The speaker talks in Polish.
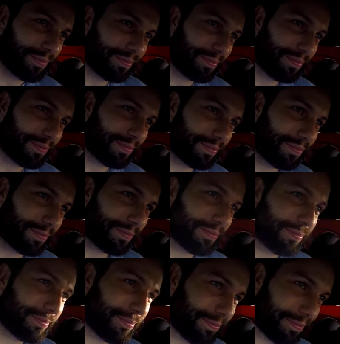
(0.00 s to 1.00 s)
Jakub
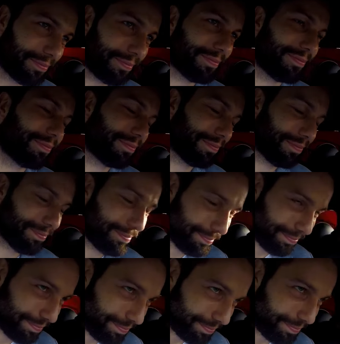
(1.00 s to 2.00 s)
Tesla
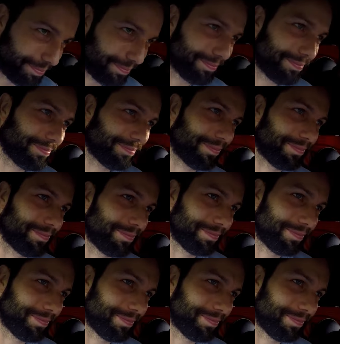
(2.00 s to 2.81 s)
jest Twoim